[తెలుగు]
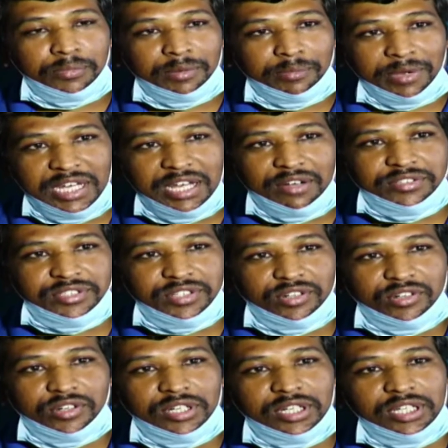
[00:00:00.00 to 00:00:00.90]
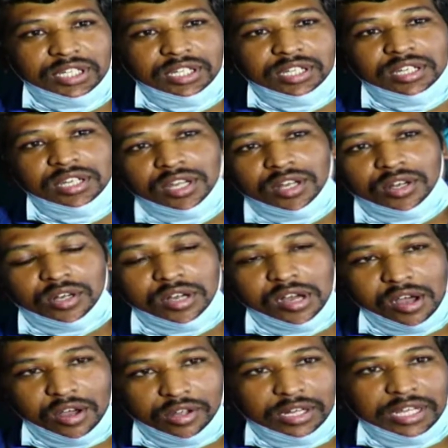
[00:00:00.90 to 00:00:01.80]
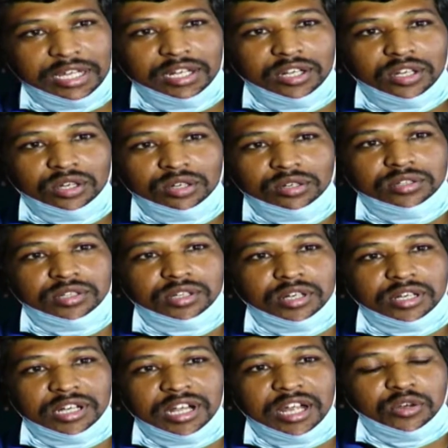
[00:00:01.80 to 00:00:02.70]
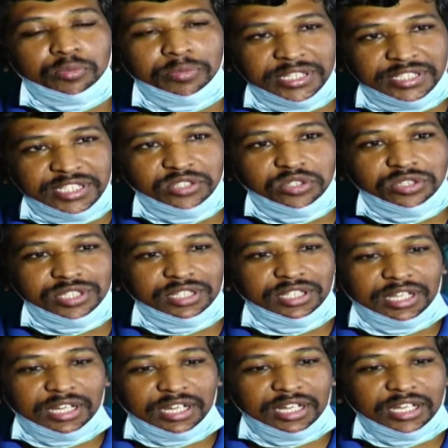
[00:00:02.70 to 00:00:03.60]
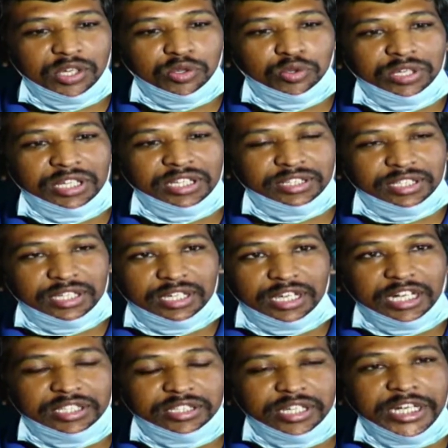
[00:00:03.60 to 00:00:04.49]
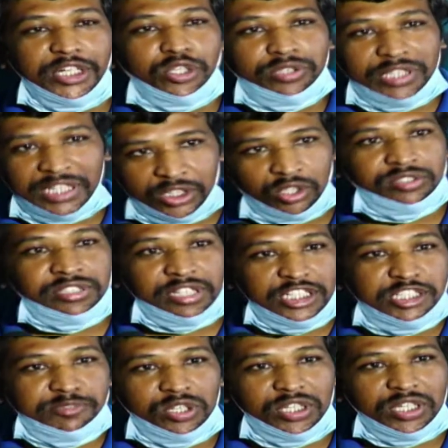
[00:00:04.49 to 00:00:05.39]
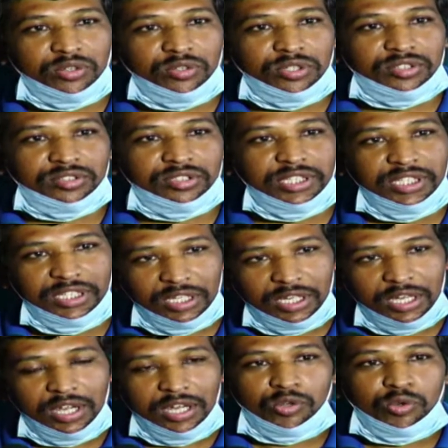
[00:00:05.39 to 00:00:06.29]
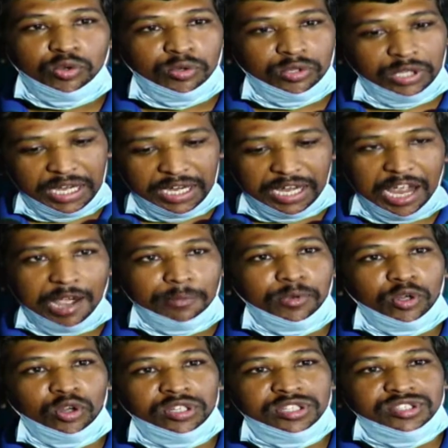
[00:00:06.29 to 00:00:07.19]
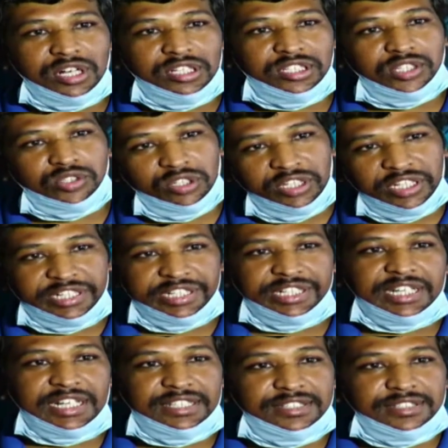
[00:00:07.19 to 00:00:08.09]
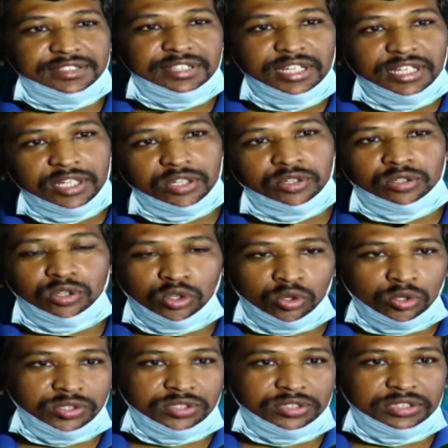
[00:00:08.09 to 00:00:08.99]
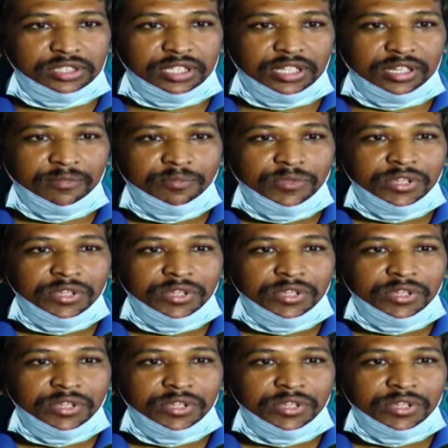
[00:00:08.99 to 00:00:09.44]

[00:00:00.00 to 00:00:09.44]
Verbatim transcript: మనీ అవసరం అండి ఒక ఆన్లైన్లో ఒక నాకు మెసేజ్ వచ్చింది ఇలాగ నీకు ఇంత ఎయిట్ ఎయిట్ టు టెన్ థౌసండ్ ఎలిజిబిలిటీ ఉంటుంది నువ్వు యాప్లో ఇన్స్టాల్ చేసుకొని నీ డీటెయిల్స్ ఇస్తే నీకు లోన్ వస్తుందని